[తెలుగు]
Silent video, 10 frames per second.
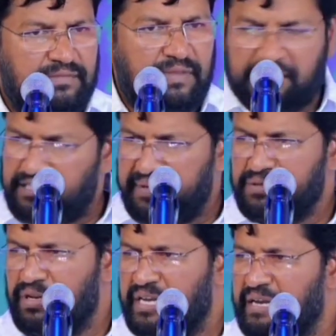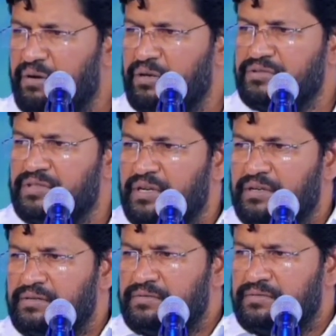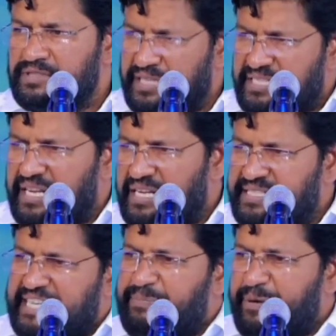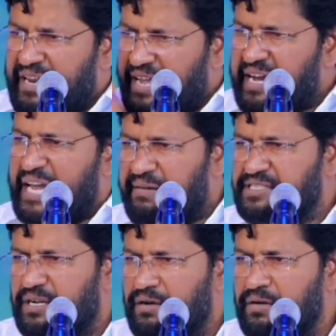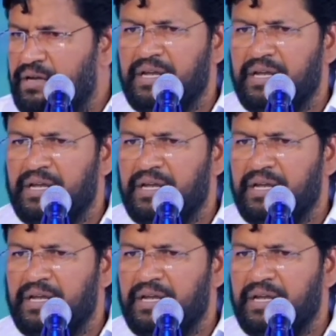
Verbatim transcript: ఎంతమంది ఉన్నా ఎవడు చేసినా చేయకపోయినా నాకు అనవసరం